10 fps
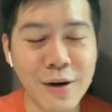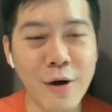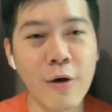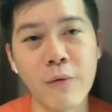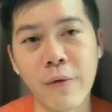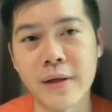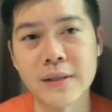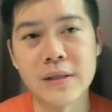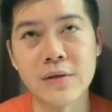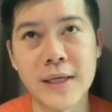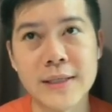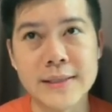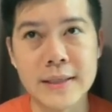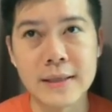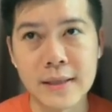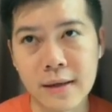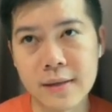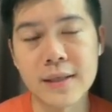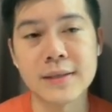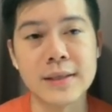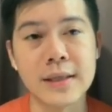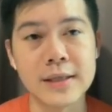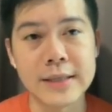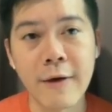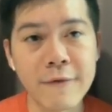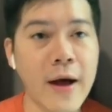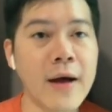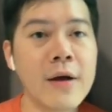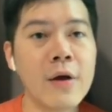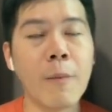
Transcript: 然后我也是有些新的一些新的想法，